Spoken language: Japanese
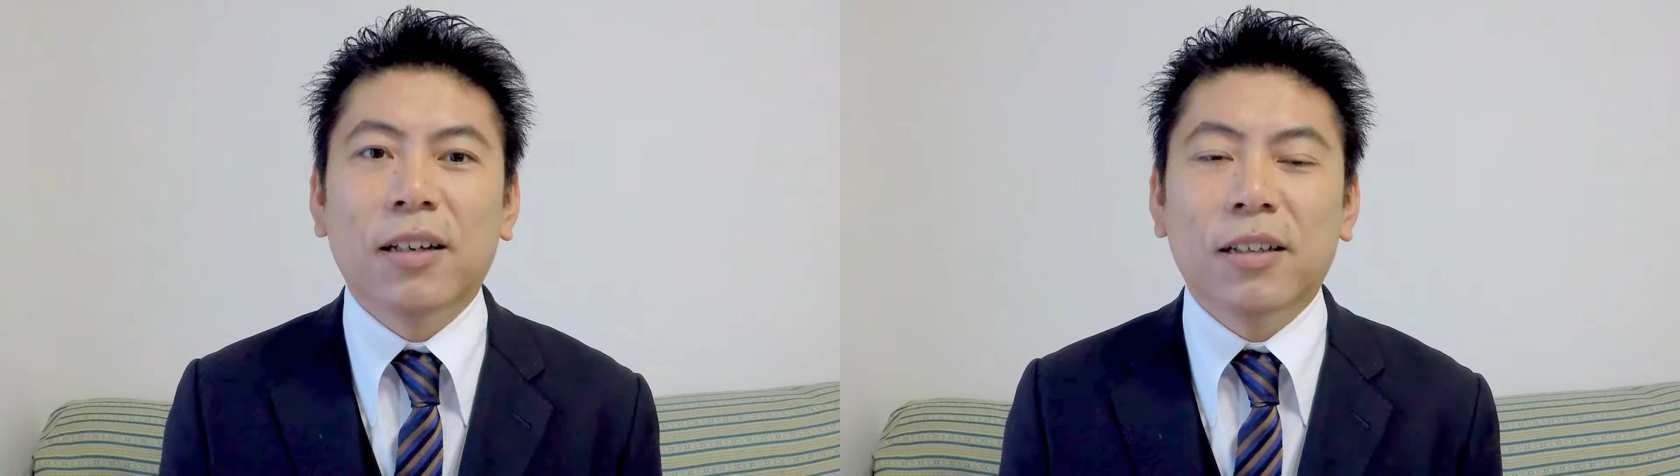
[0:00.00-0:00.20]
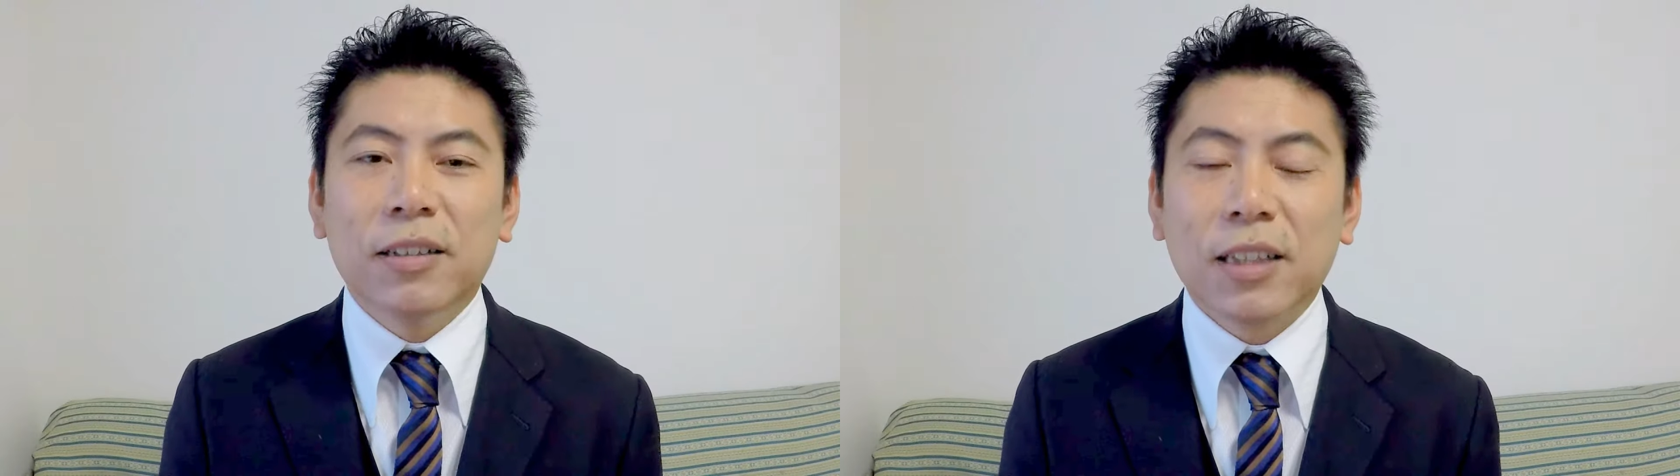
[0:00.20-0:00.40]

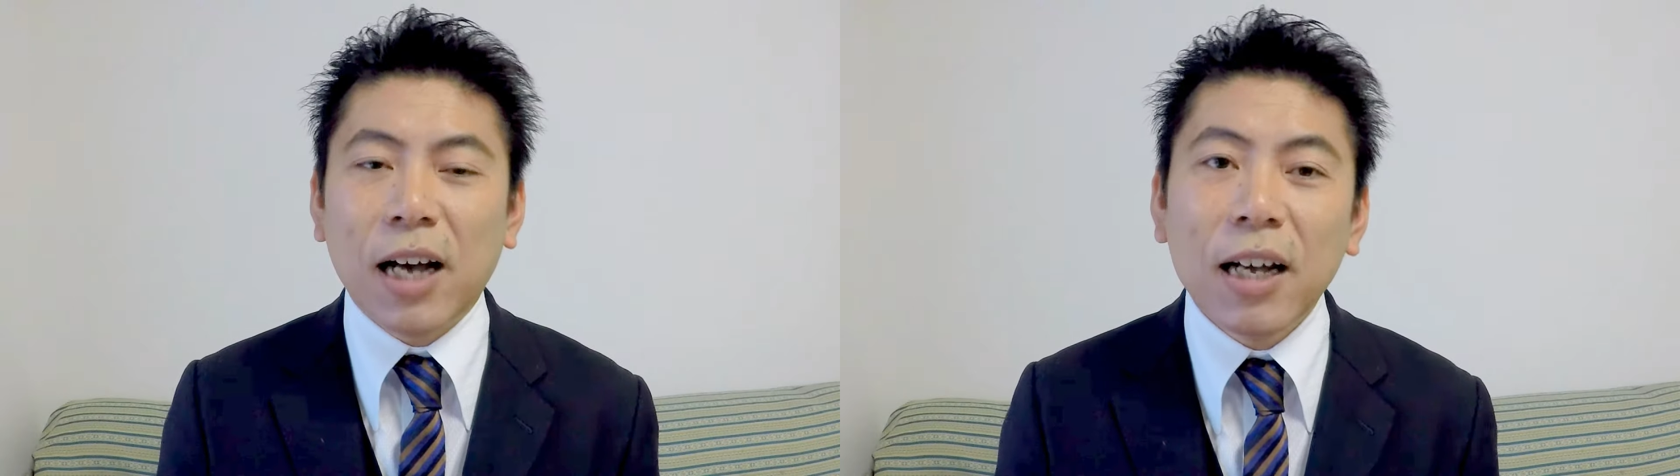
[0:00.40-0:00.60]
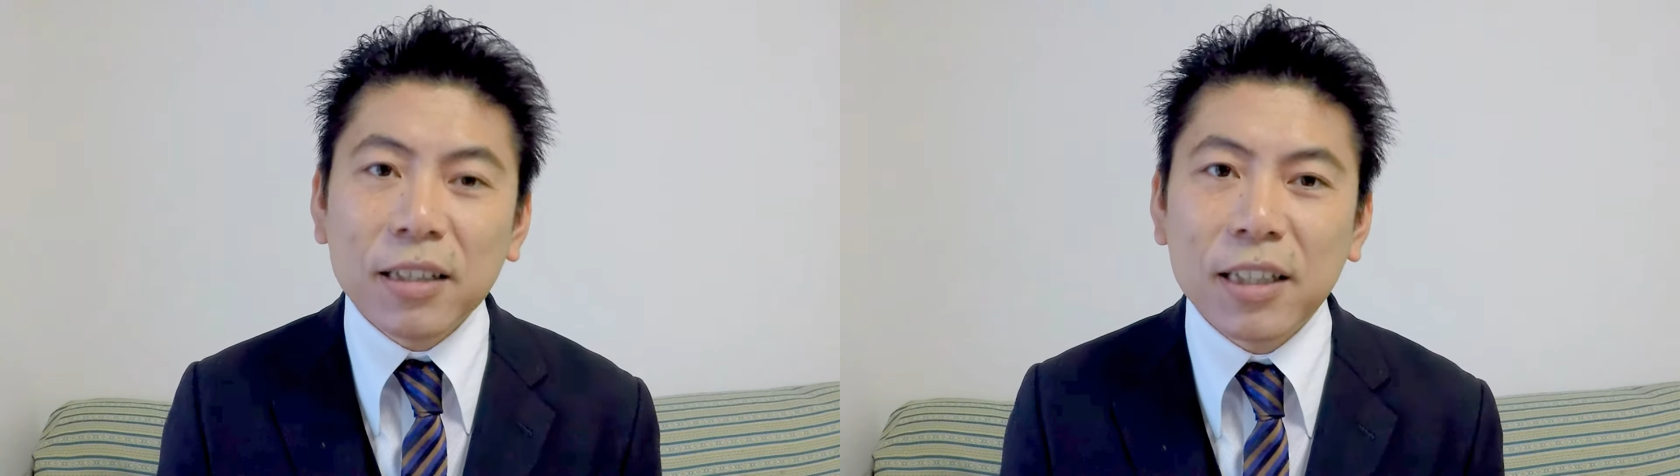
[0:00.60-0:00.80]
なんか
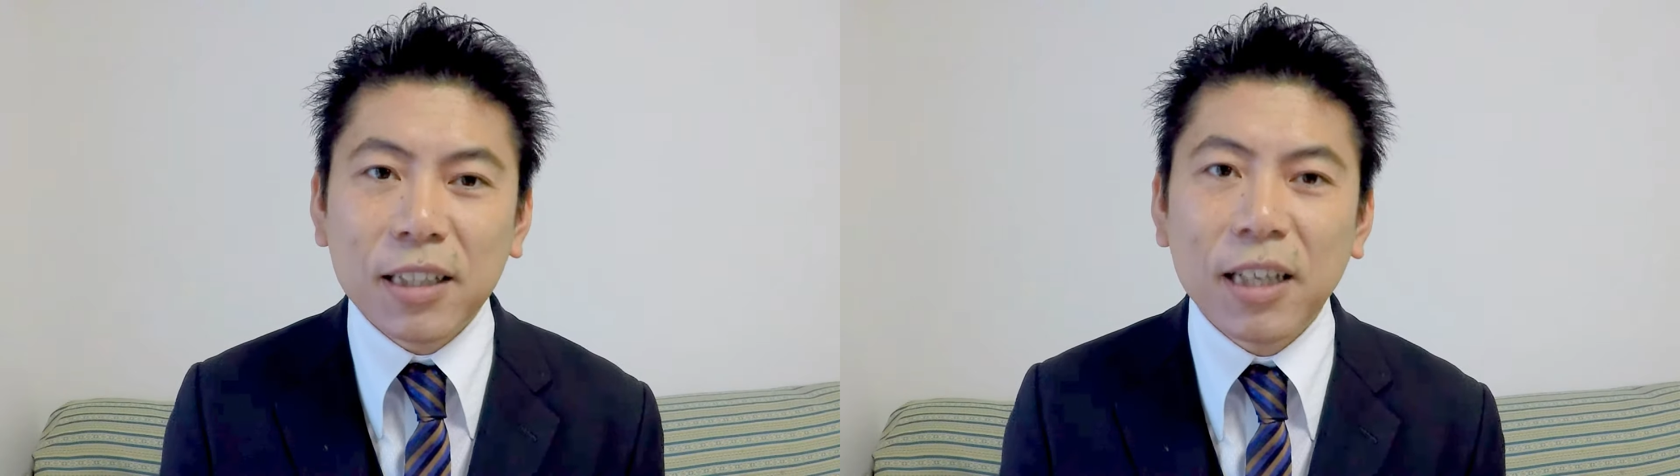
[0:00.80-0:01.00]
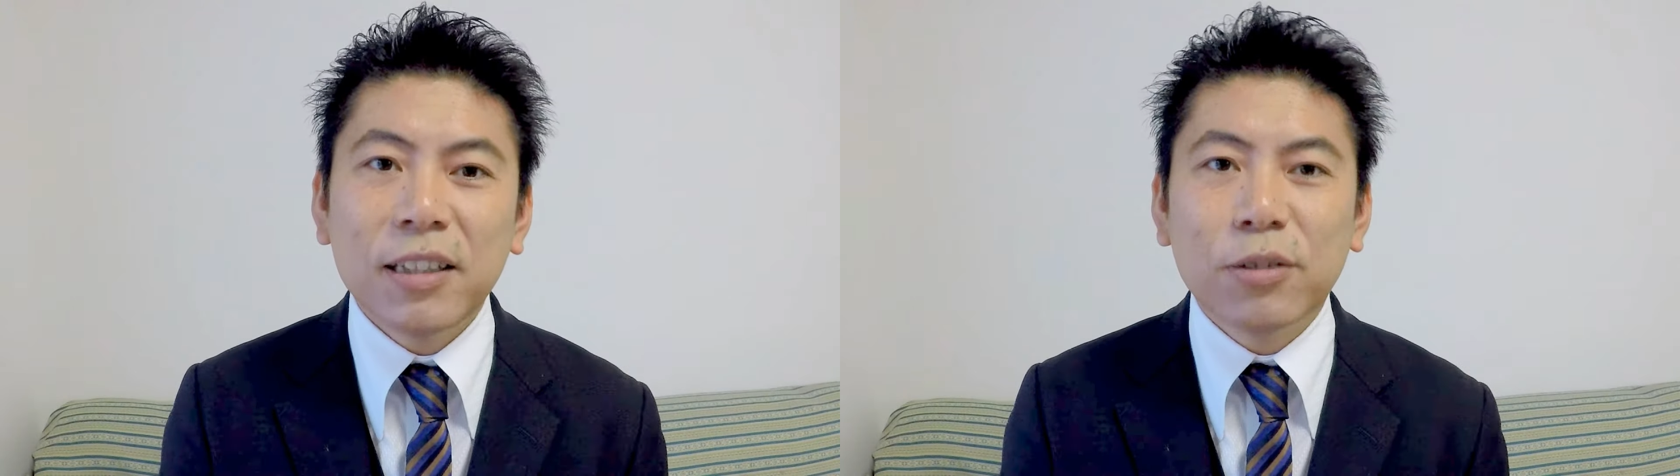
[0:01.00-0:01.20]
暗記
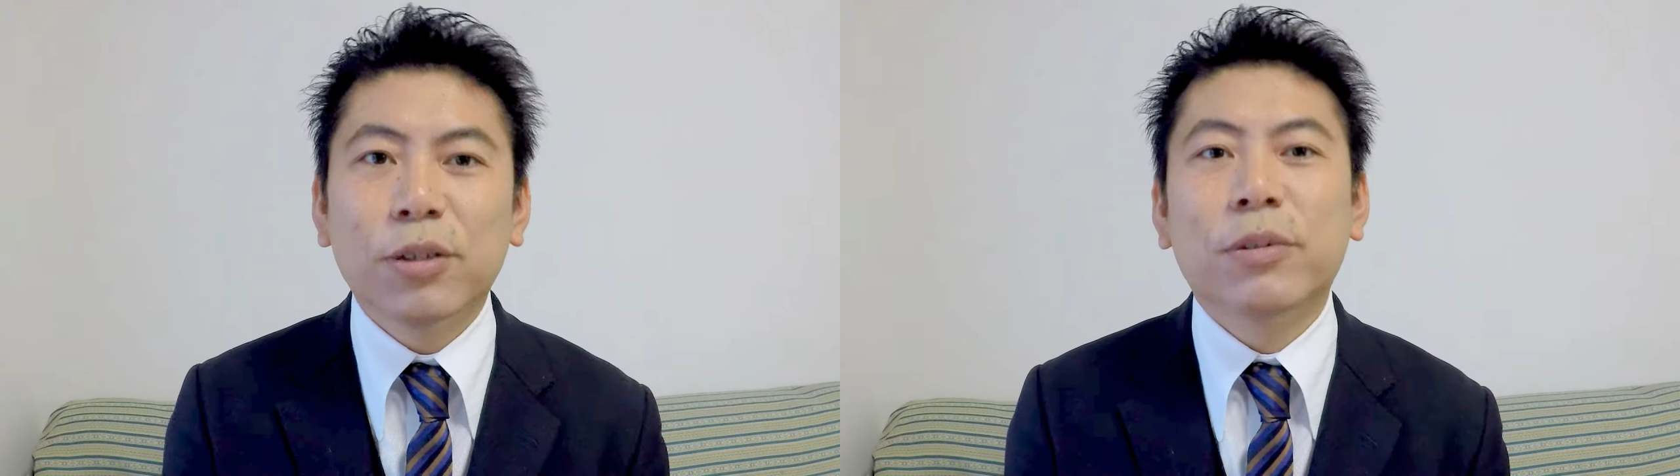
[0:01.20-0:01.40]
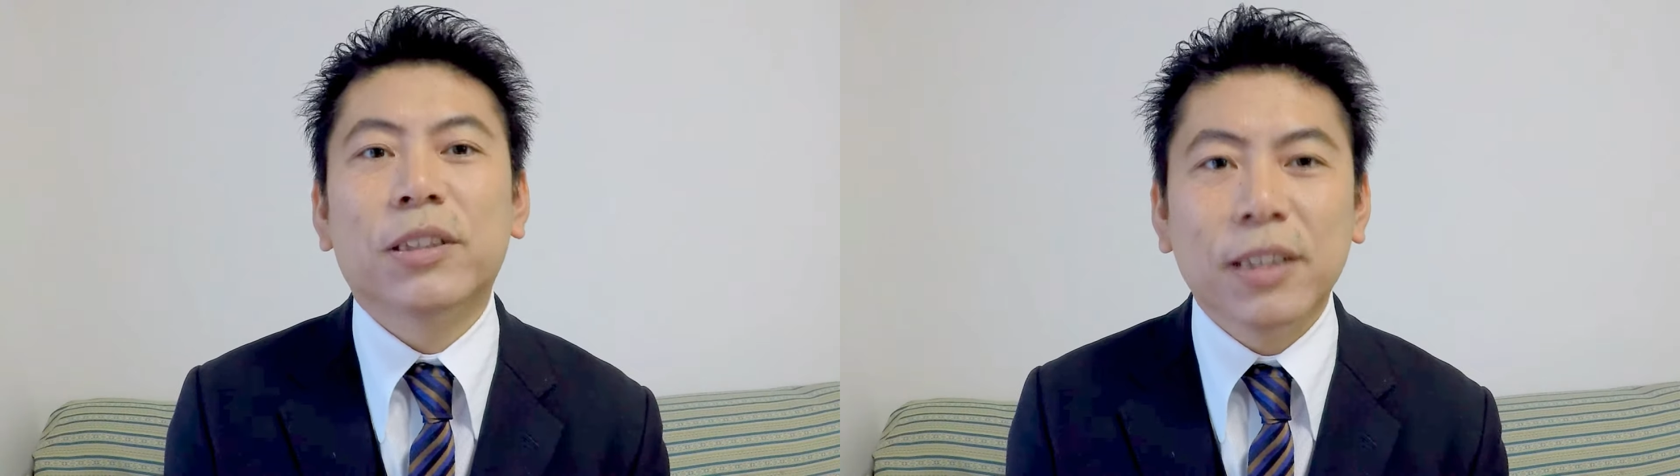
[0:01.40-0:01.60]
系にと
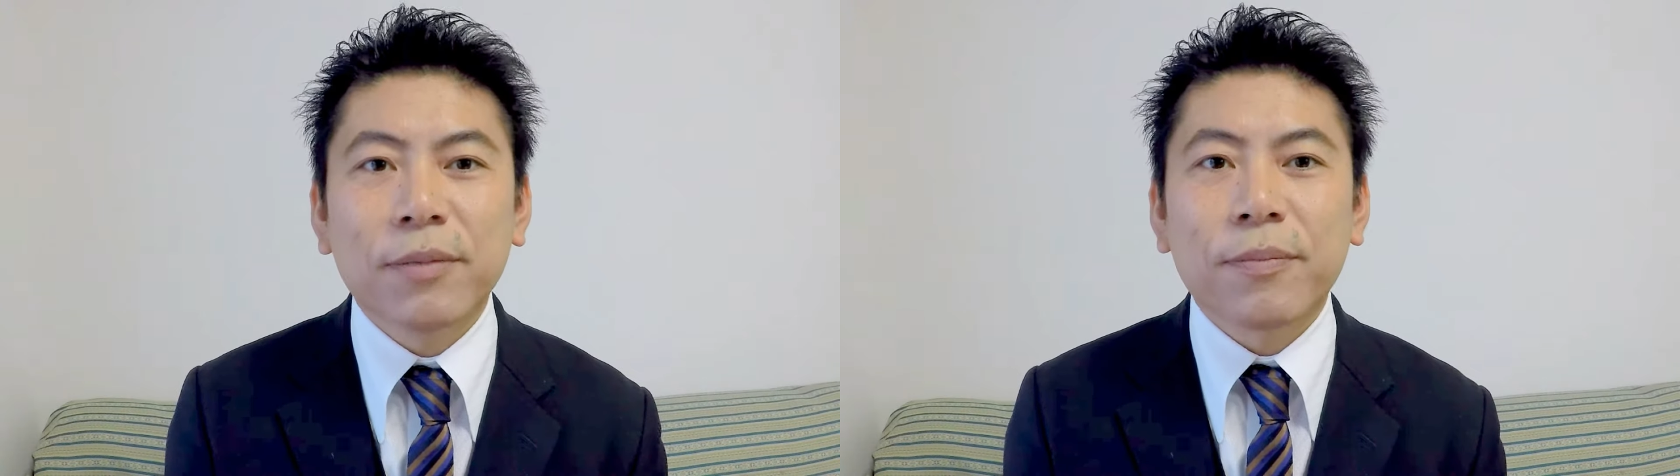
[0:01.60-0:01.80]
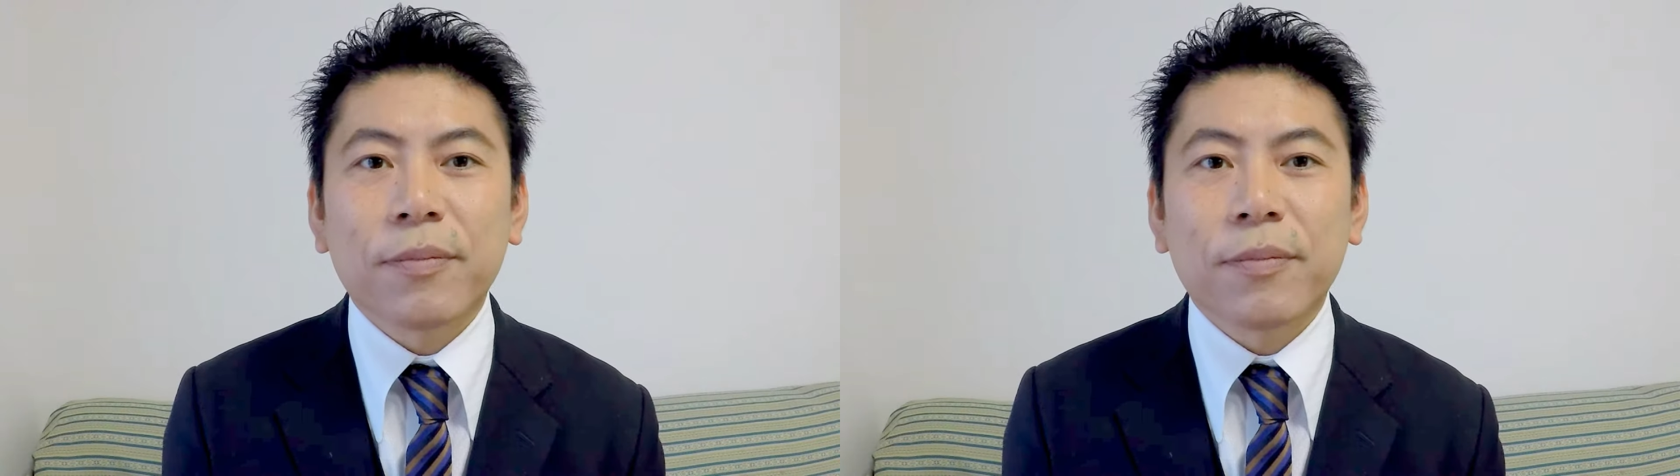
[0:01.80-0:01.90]
てもいいんですね。